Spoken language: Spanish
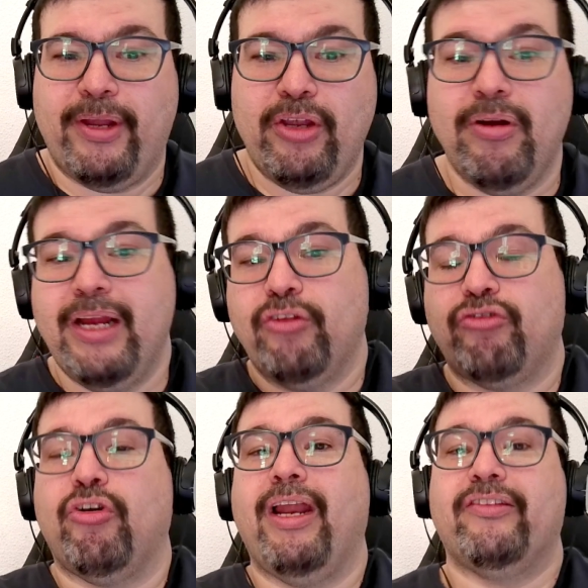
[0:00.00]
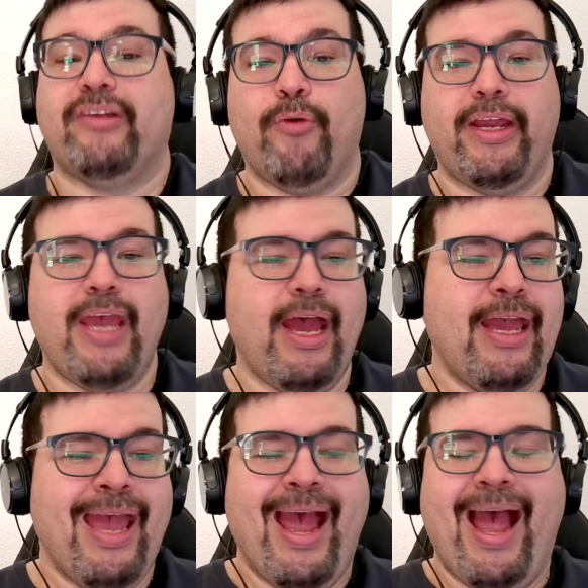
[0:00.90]
española, nosotros la hacemos allá,
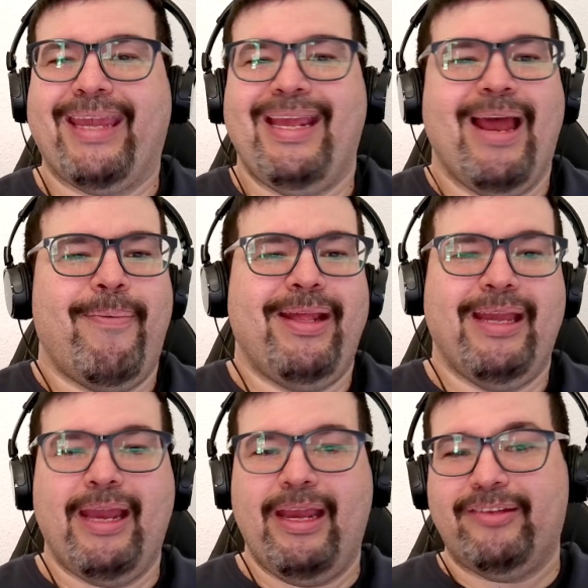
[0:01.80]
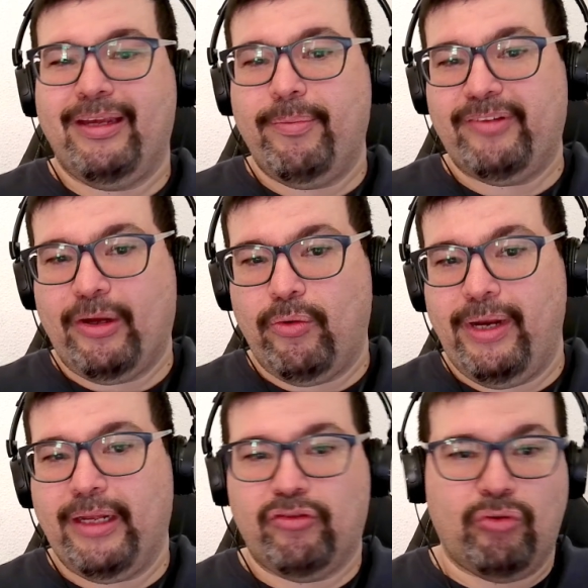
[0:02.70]
aquí las venden, ese que
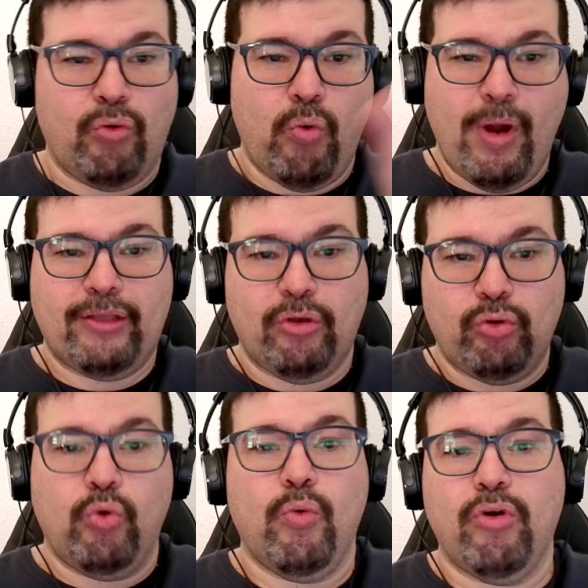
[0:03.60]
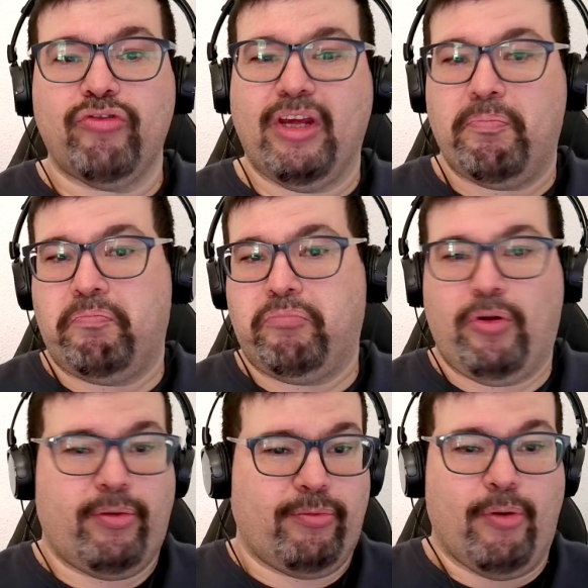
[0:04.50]
sacó él, que son cuatro tubos,
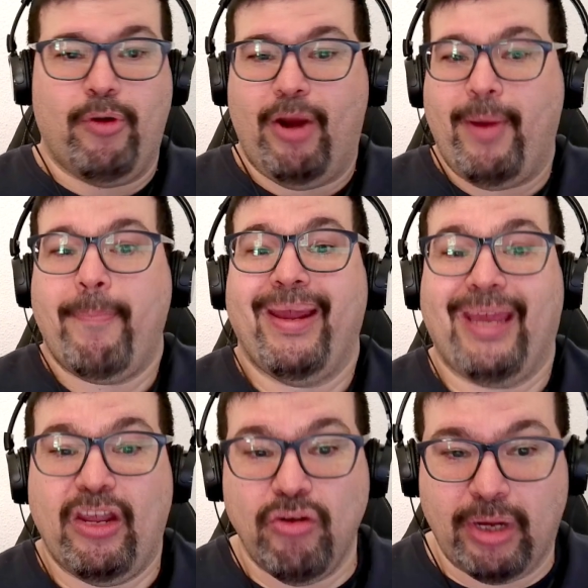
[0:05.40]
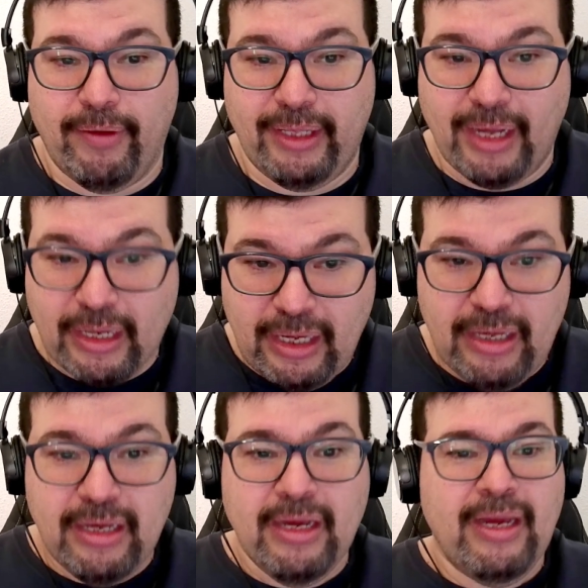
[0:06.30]
como la más pequeños que venden
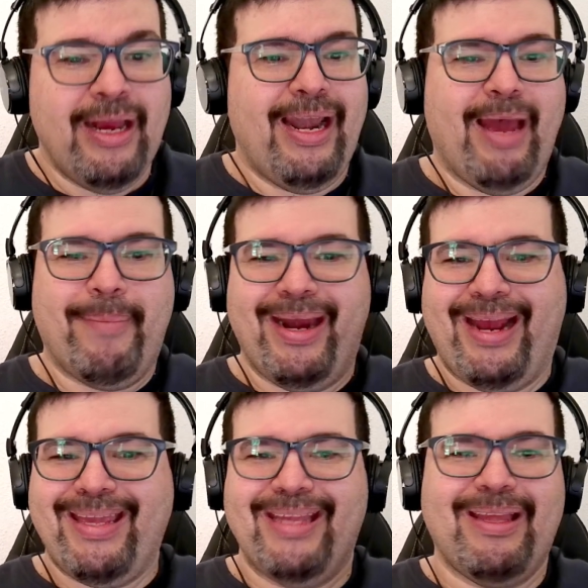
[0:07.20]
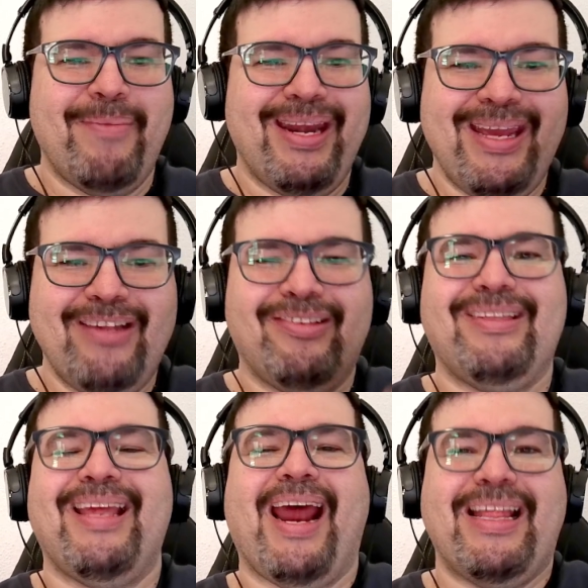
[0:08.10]
aquí, la galleta María
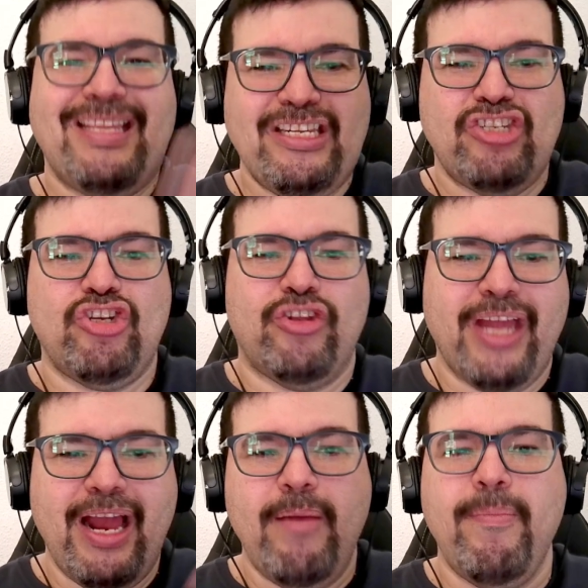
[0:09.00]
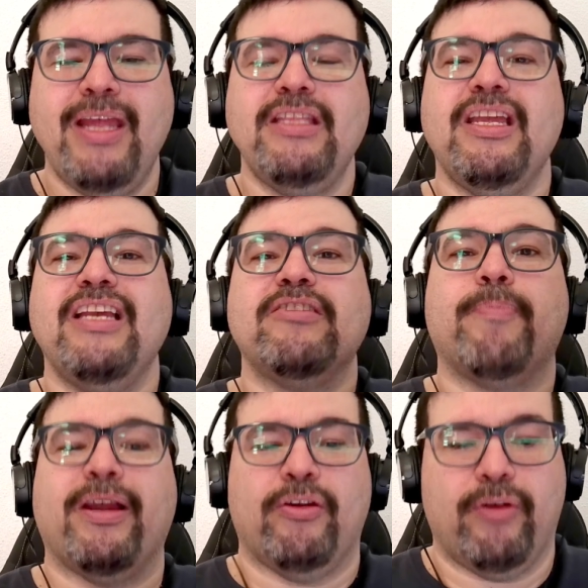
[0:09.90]
es tradicionalmente
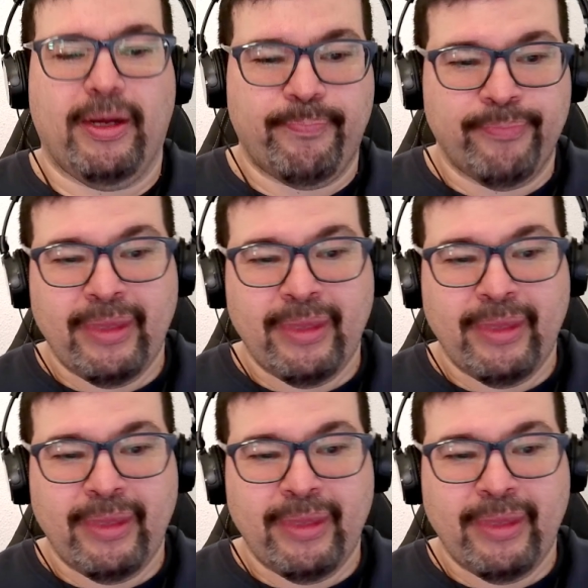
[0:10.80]
española.